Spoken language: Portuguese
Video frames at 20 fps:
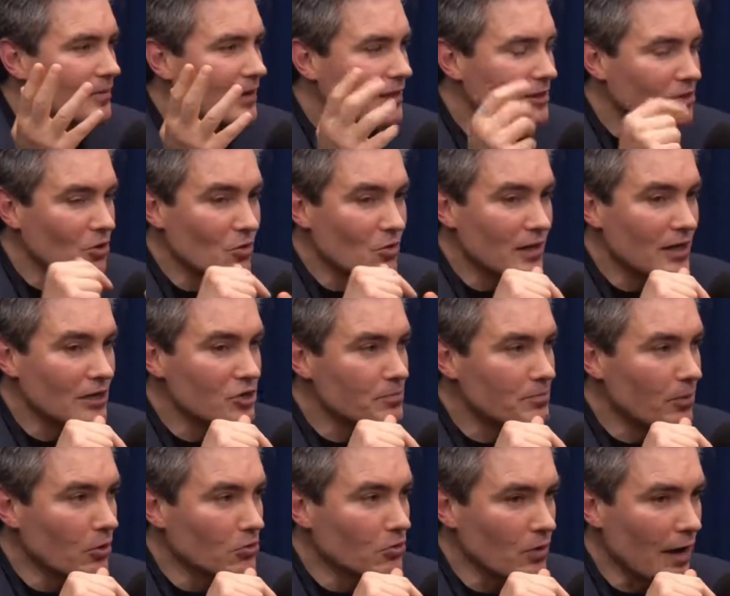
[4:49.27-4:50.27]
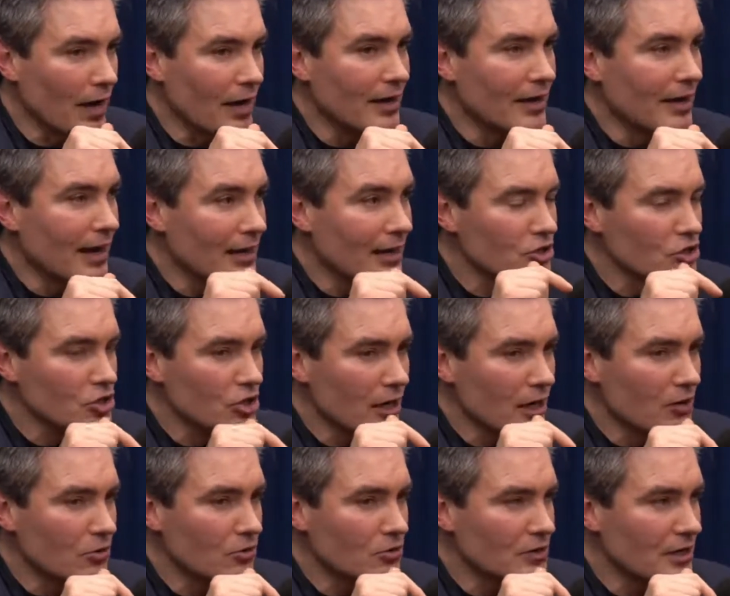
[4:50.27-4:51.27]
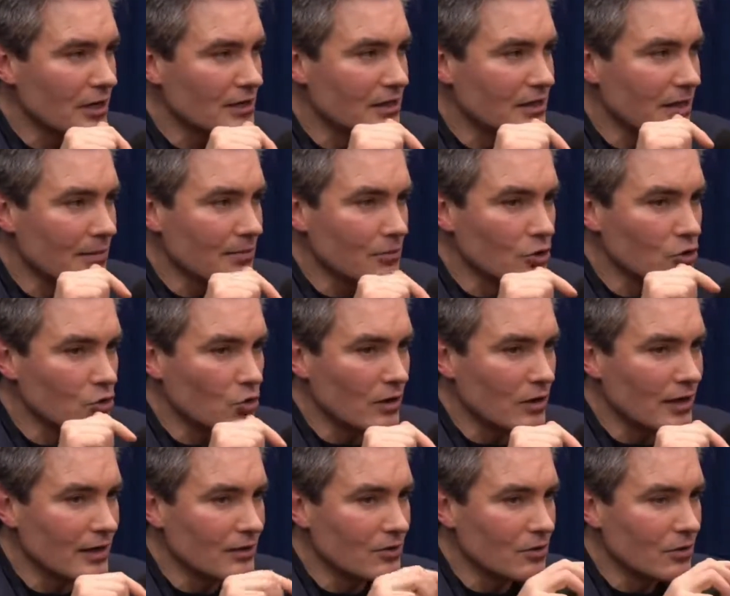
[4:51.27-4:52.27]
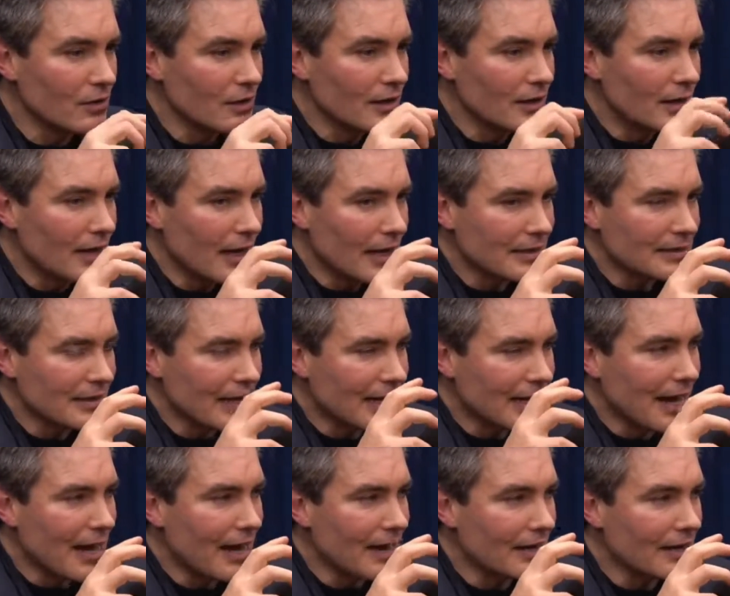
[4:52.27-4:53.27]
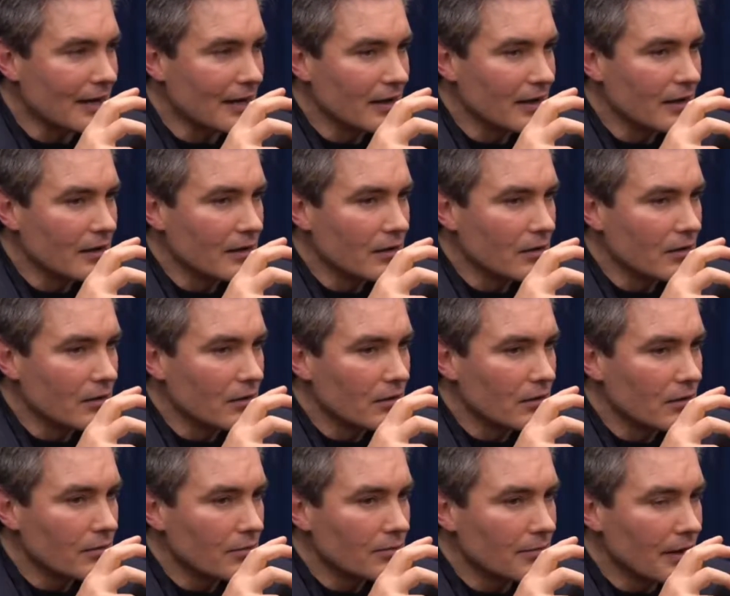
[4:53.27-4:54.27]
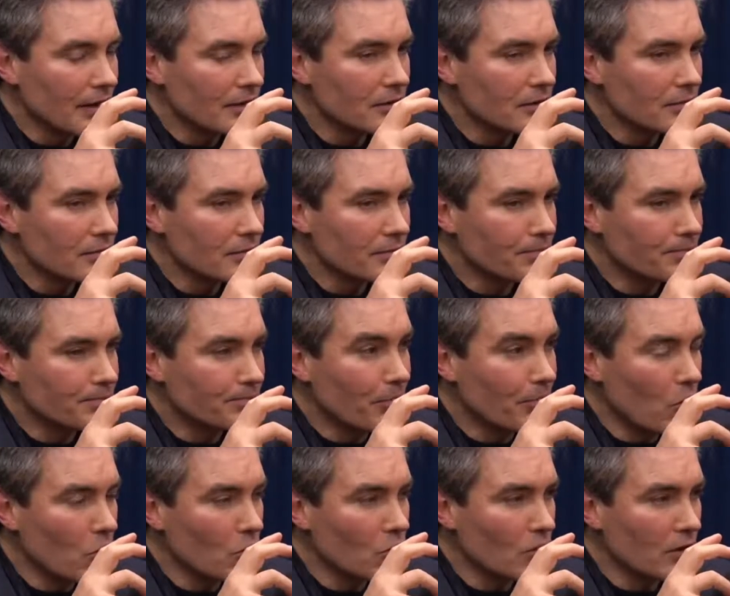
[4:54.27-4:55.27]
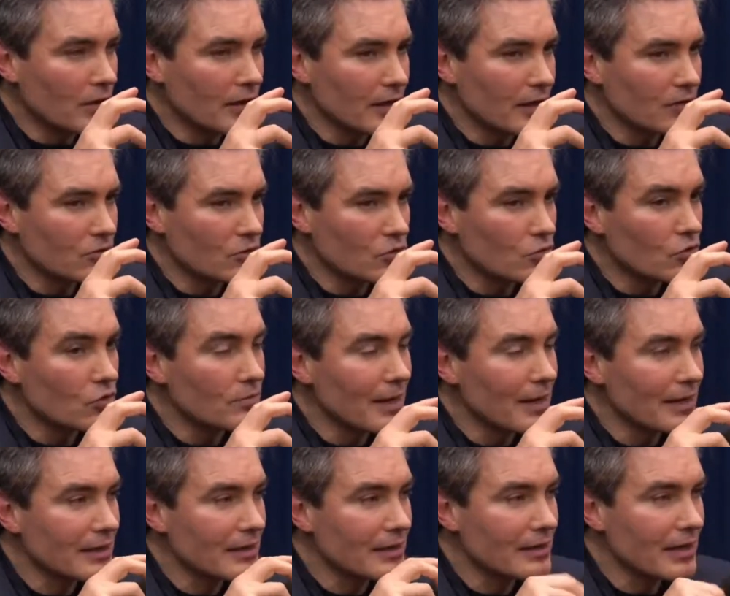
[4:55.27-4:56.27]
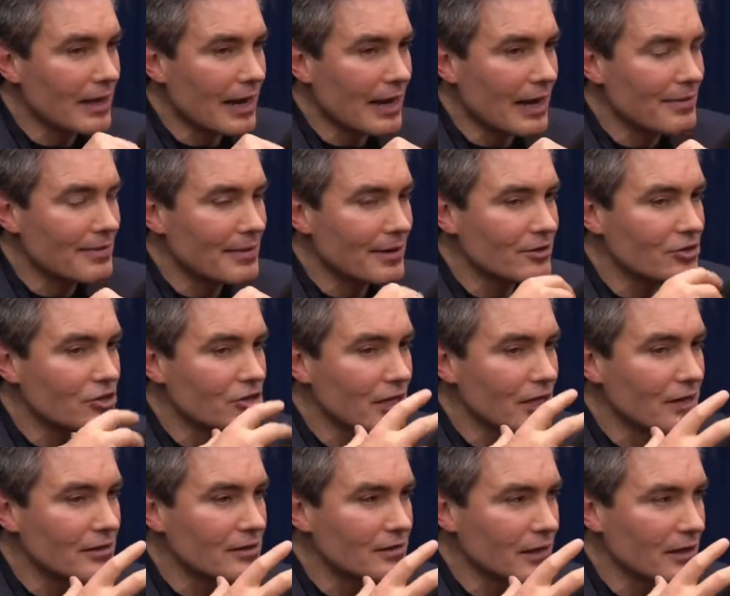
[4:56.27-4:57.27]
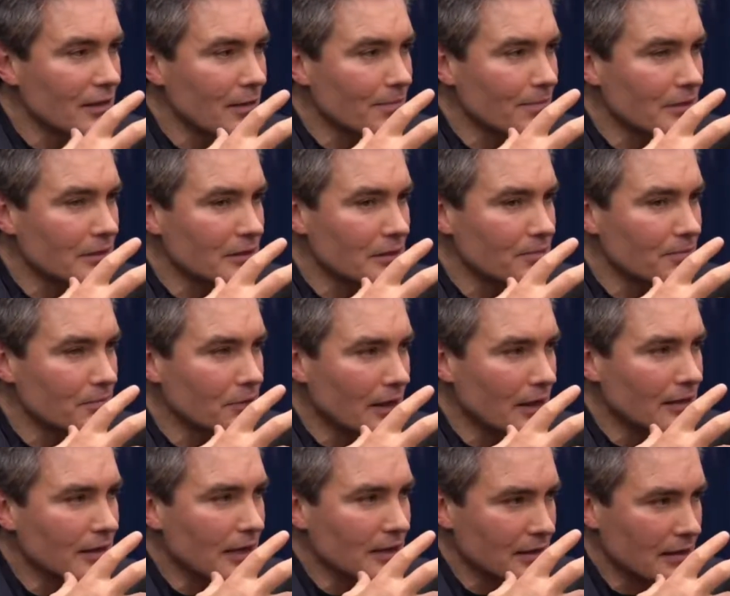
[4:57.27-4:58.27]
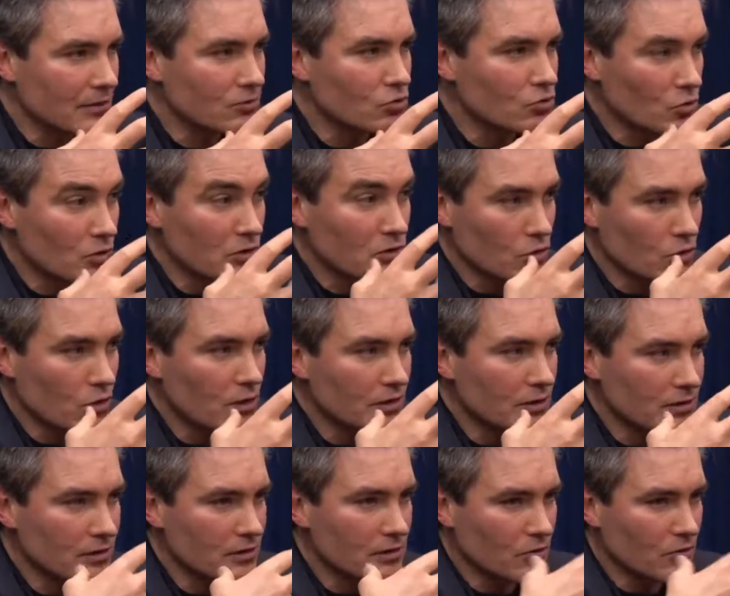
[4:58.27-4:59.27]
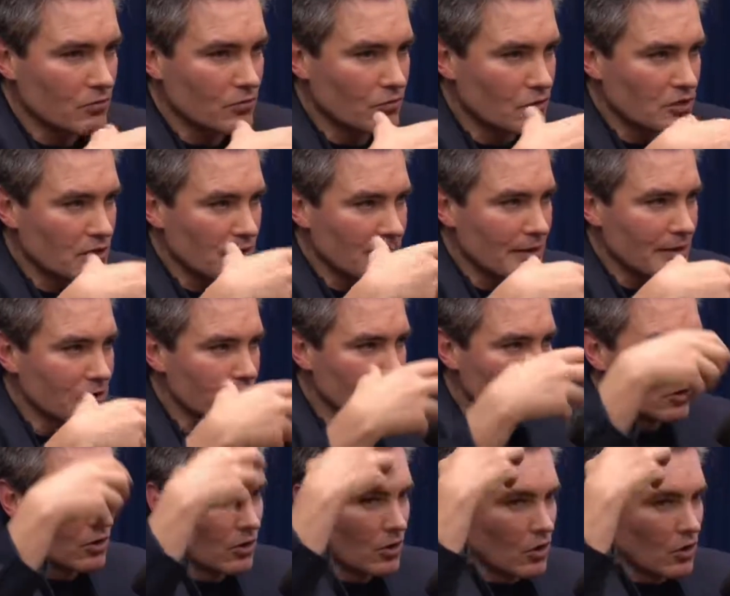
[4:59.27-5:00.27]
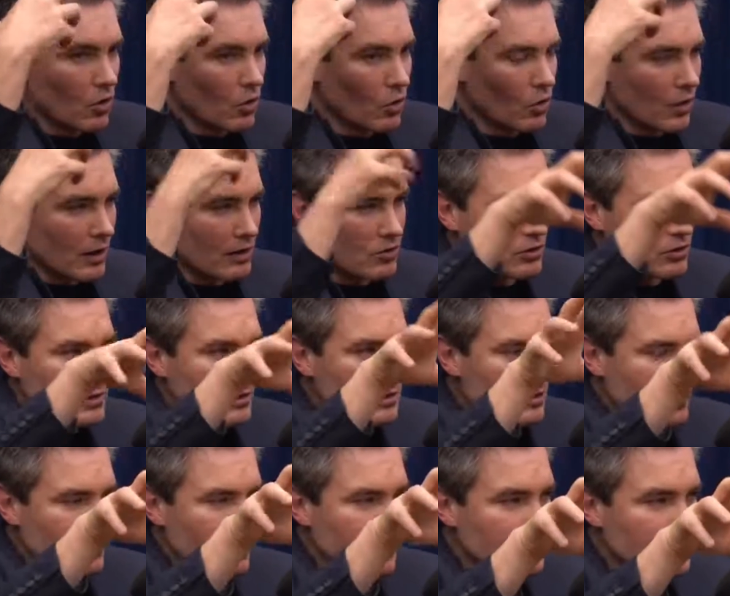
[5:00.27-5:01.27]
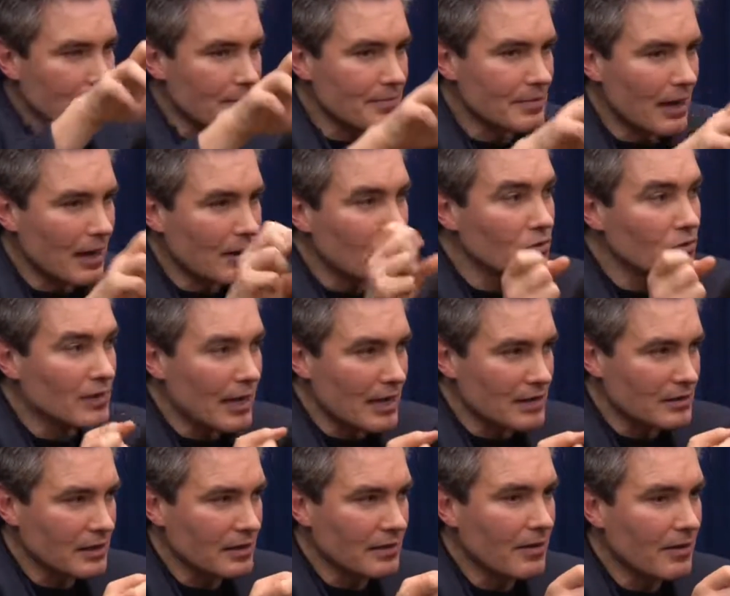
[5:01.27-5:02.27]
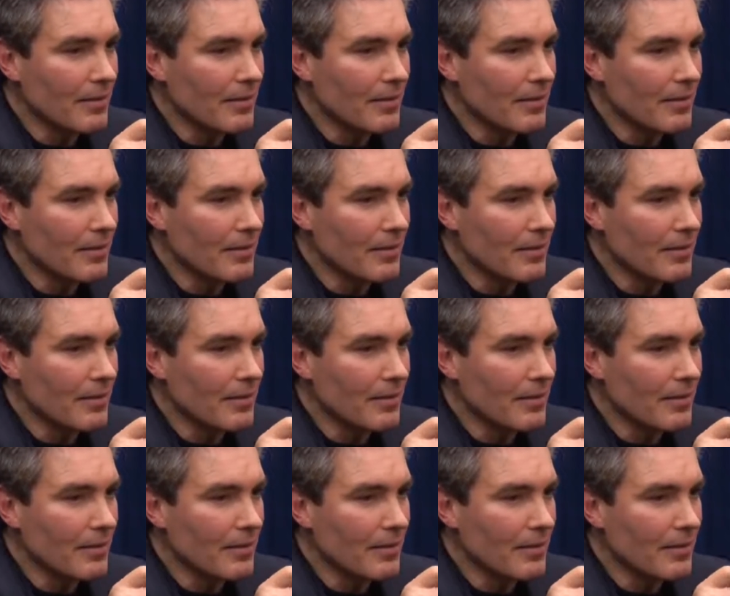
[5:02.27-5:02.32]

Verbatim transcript: Então o grande ponto é, a gente na neurociência está muito olhando essa carne, mas pouco olhando como é que a emergência da da, dessas duas coisas, que são você mesmo ou a coisa que você percebe, acontecem.